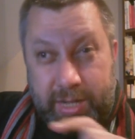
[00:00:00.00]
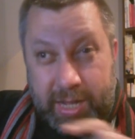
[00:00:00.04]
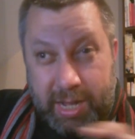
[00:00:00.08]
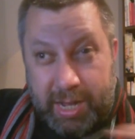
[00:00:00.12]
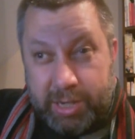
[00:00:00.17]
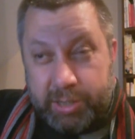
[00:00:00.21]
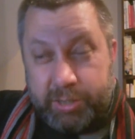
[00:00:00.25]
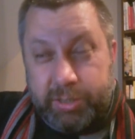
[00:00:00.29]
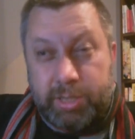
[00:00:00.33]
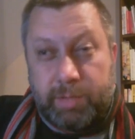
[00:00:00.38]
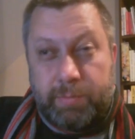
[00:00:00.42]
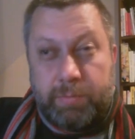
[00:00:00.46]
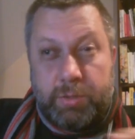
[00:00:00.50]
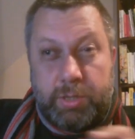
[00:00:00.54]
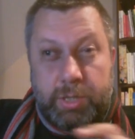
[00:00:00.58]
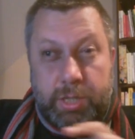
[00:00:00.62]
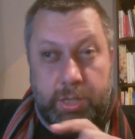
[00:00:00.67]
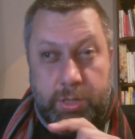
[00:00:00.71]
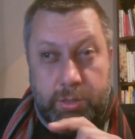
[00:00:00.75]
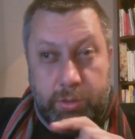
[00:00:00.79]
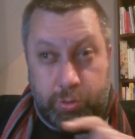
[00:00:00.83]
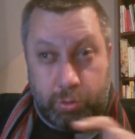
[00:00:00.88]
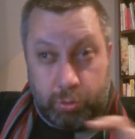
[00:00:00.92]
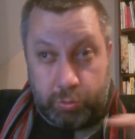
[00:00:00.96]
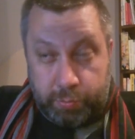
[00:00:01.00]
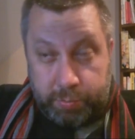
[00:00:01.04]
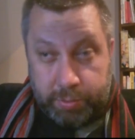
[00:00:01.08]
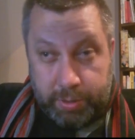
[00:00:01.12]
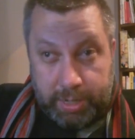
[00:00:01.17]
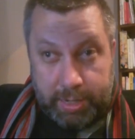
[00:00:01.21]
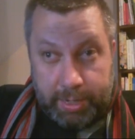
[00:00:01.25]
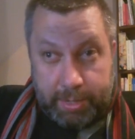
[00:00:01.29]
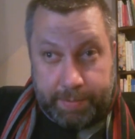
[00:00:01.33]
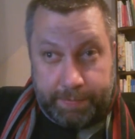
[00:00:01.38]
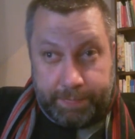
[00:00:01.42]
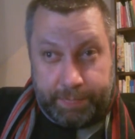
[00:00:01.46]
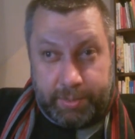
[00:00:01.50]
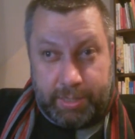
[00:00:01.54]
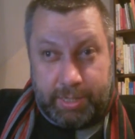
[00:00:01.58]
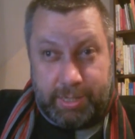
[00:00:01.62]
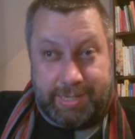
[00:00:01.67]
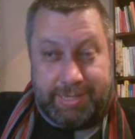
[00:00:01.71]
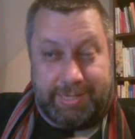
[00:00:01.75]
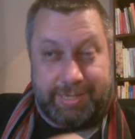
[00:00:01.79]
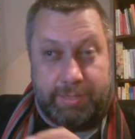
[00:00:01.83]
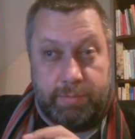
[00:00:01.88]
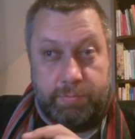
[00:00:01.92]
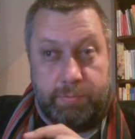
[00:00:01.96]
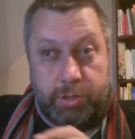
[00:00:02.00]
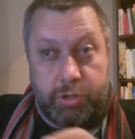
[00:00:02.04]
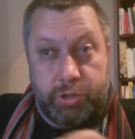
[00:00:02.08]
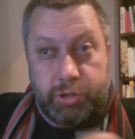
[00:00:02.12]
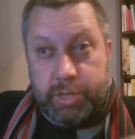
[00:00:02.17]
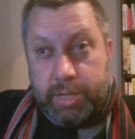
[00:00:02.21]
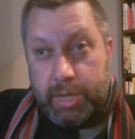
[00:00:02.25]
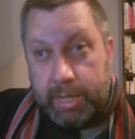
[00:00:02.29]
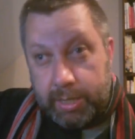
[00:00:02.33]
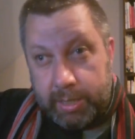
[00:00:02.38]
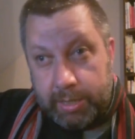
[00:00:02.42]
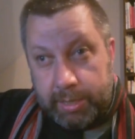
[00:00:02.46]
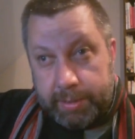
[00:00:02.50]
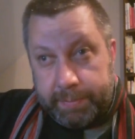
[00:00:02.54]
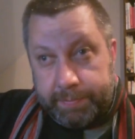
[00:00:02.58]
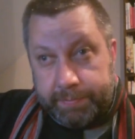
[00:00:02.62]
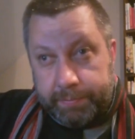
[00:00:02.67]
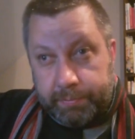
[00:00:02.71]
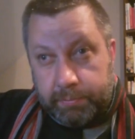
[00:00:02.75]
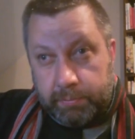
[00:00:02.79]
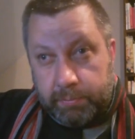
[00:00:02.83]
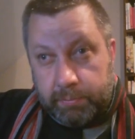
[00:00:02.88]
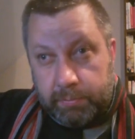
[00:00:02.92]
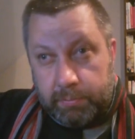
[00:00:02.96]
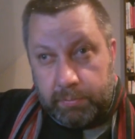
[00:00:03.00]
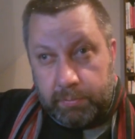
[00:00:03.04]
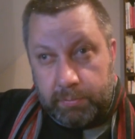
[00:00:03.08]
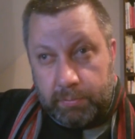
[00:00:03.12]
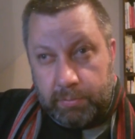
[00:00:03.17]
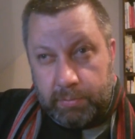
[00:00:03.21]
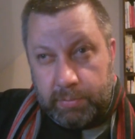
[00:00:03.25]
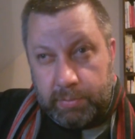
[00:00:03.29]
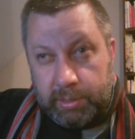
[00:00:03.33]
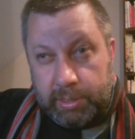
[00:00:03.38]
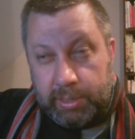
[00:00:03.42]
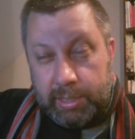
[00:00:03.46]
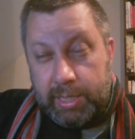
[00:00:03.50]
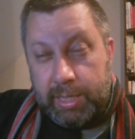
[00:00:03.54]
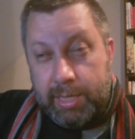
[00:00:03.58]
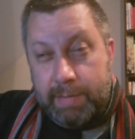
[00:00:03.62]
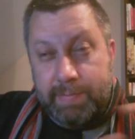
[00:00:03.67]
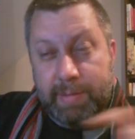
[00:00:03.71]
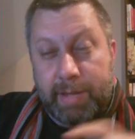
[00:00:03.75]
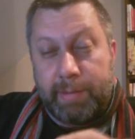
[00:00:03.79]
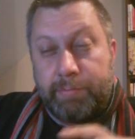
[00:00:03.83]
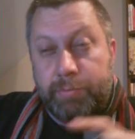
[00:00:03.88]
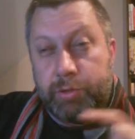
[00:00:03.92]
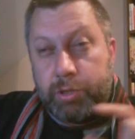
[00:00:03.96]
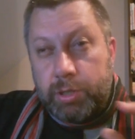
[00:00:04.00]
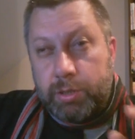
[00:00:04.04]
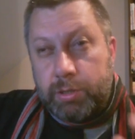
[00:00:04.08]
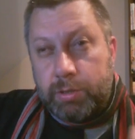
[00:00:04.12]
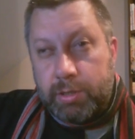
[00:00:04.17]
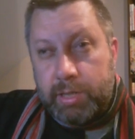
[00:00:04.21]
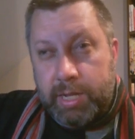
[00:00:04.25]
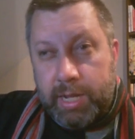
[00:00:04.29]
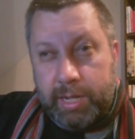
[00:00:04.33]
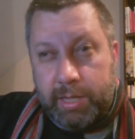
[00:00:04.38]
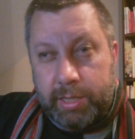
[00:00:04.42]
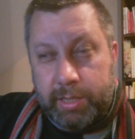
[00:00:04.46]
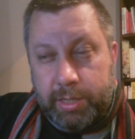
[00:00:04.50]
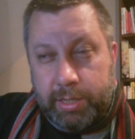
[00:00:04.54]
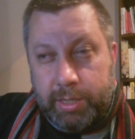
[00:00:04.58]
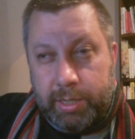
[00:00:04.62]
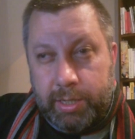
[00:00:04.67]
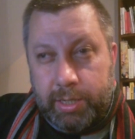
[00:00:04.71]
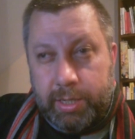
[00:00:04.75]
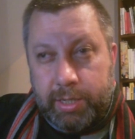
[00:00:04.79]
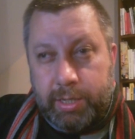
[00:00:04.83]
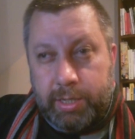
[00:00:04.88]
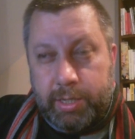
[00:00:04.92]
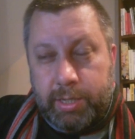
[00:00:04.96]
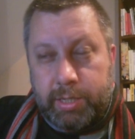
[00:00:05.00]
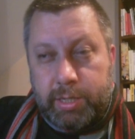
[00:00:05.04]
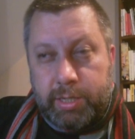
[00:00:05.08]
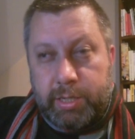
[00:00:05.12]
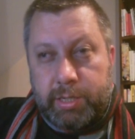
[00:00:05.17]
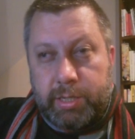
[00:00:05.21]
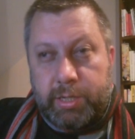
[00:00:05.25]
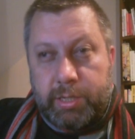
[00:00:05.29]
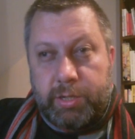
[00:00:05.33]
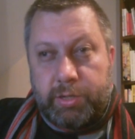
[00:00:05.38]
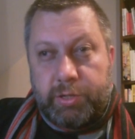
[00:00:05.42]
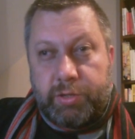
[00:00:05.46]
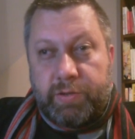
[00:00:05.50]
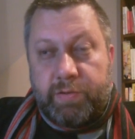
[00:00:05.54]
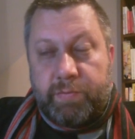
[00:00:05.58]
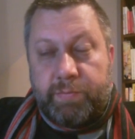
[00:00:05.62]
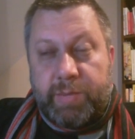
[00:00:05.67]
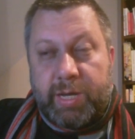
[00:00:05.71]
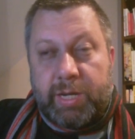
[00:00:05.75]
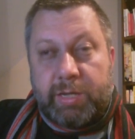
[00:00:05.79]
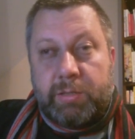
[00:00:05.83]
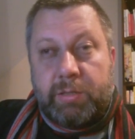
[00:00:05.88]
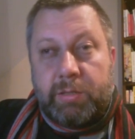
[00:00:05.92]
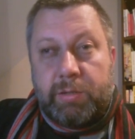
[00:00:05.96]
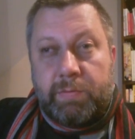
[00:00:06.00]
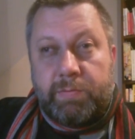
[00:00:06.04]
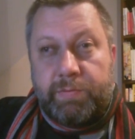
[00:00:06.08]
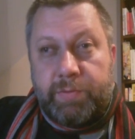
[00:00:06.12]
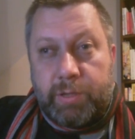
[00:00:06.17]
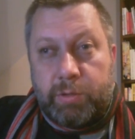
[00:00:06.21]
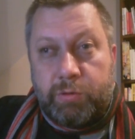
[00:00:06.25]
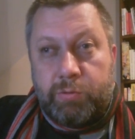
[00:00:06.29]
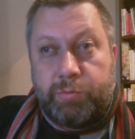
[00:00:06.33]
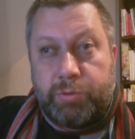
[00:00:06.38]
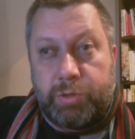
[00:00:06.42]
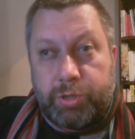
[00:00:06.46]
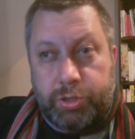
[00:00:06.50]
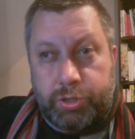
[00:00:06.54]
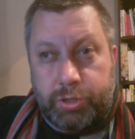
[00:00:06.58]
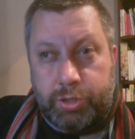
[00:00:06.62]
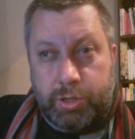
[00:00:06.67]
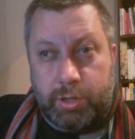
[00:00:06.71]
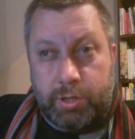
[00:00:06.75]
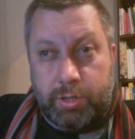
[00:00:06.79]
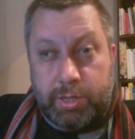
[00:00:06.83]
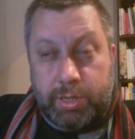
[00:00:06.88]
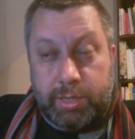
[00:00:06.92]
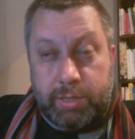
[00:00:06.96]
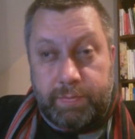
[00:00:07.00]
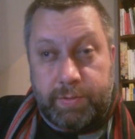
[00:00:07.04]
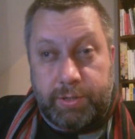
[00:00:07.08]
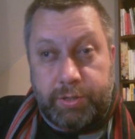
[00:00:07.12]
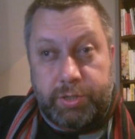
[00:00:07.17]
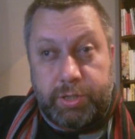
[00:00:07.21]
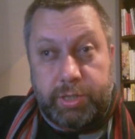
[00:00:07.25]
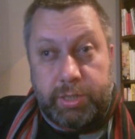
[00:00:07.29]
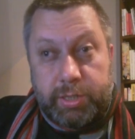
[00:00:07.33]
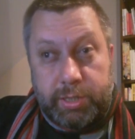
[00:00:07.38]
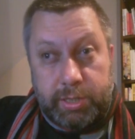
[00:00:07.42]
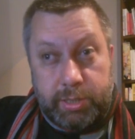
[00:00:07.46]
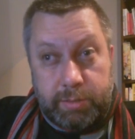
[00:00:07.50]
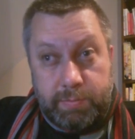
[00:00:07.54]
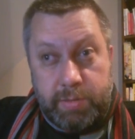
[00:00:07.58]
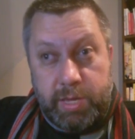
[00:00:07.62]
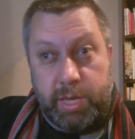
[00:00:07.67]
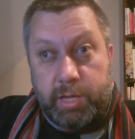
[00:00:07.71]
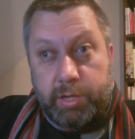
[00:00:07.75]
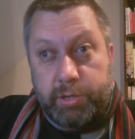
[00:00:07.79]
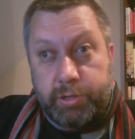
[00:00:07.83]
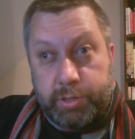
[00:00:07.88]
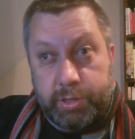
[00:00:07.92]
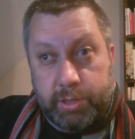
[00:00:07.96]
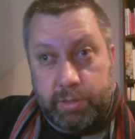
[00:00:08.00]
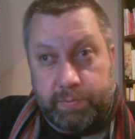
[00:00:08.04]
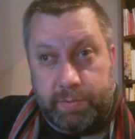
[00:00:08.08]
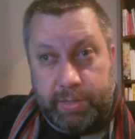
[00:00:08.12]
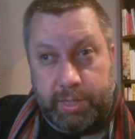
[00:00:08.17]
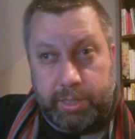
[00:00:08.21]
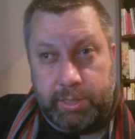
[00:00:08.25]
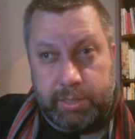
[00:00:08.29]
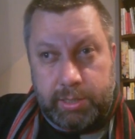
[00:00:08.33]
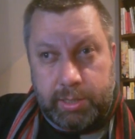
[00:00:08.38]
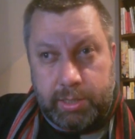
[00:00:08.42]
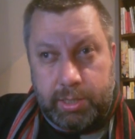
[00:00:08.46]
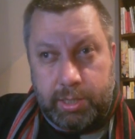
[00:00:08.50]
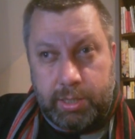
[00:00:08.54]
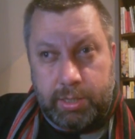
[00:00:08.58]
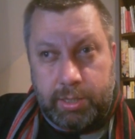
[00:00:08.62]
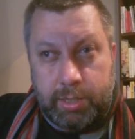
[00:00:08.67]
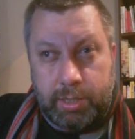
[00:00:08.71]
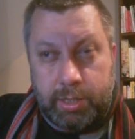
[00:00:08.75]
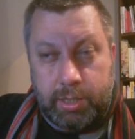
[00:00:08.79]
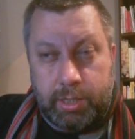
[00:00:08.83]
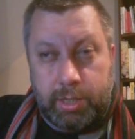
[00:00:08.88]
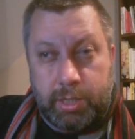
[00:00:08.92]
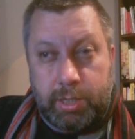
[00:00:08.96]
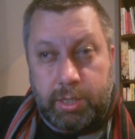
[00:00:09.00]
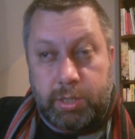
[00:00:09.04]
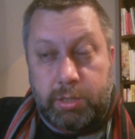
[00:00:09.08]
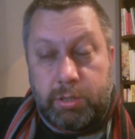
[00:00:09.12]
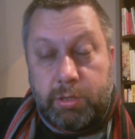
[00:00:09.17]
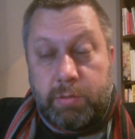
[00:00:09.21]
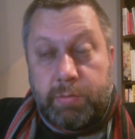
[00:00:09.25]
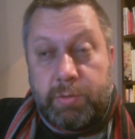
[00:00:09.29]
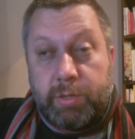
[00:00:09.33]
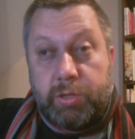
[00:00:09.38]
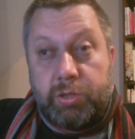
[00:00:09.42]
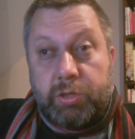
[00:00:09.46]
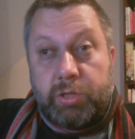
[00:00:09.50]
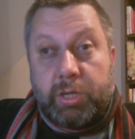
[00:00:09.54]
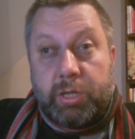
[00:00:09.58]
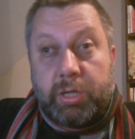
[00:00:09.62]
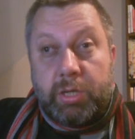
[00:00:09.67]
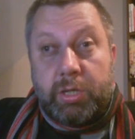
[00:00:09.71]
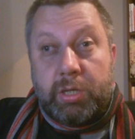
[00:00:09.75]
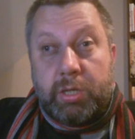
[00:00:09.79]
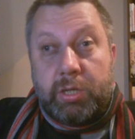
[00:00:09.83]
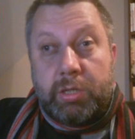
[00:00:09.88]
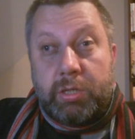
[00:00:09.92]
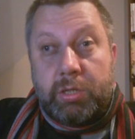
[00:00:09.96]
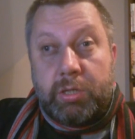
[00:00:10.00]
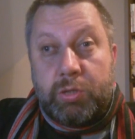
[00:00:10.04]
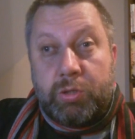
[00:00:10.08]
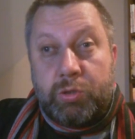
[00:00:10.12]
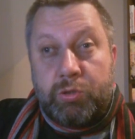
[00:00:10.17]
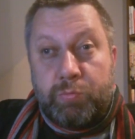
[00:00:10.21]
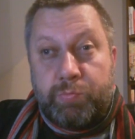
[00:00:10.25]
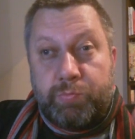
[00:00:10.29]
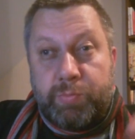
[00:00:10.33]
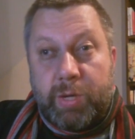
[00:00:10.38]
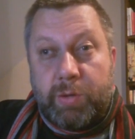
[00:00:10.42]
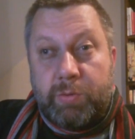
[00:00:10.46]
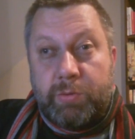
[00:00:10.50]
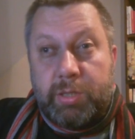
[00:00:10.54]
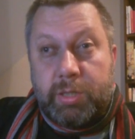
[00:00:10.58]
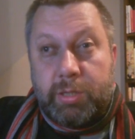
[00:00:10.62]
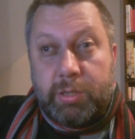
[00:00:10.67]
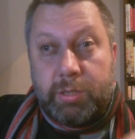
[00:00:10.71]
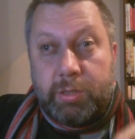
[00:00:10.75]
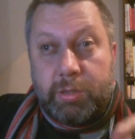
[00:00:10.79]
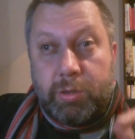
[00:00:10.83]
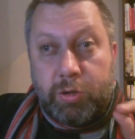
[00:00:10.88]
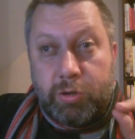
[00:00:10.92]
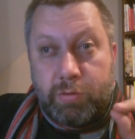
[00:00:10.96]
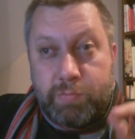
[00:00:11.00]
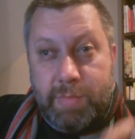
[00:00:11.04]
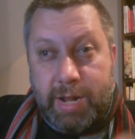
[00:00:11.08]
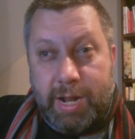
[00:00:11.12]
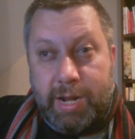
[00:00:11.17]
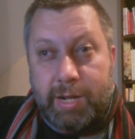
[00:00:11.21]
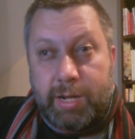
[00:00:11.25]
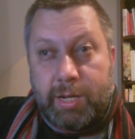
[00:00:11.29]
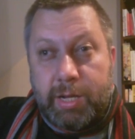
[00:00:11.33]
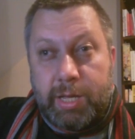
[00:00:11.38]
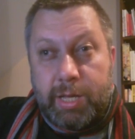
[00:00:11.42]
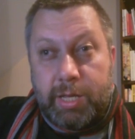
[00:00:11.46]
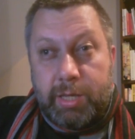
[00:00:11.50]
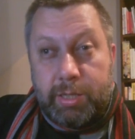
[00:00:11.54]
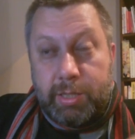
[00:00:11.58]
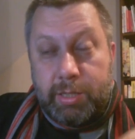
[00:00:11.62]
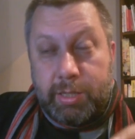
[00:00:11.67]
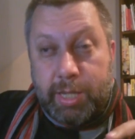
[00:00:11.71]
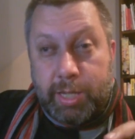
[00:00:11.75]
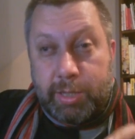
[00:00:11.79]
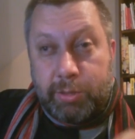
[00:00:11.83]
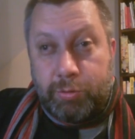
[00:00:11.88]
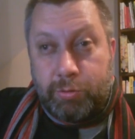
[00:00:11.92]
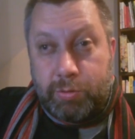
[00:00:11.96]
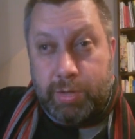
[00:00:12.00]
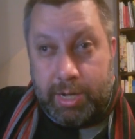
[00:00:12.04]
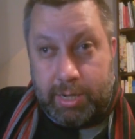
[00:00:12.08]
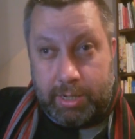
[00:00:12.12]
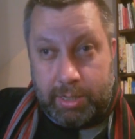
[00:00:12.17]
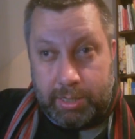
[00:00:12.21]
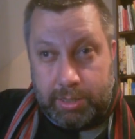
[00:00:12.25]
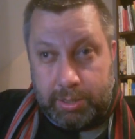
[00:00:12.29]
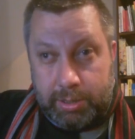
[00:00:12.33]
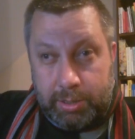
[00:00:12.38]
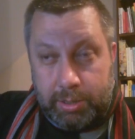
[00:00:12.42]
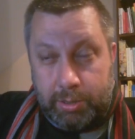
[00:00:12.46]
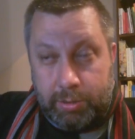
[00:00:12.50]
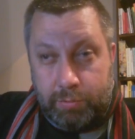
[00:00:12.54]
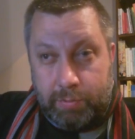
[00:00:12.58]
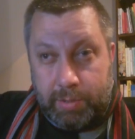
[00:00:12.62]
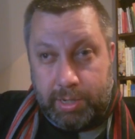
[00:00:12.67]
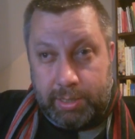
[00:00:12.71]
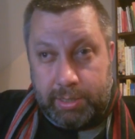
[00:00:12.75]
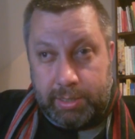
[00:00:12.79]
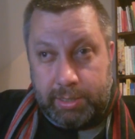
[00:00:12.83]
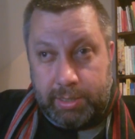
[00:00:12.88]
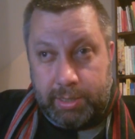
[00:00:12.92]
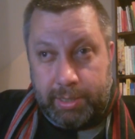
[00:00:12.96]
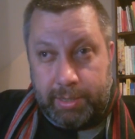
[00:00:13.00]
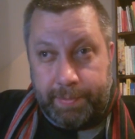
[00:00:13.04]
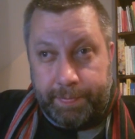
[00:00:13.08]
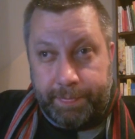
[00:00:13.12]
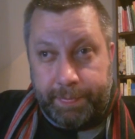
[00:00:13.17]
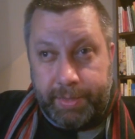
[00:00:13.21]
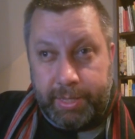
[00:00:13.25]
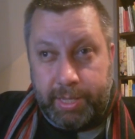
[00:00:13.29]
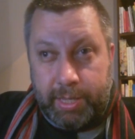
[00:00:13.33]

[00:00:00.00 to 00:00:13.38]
Każda moja grupa jest mieszana. I mam przekonanie, że w bardzo wielu przedszkolach, zwłaszcza tych mniejszych, wiejskich, to będzie zupełnie normalna i naturalna sytuacja.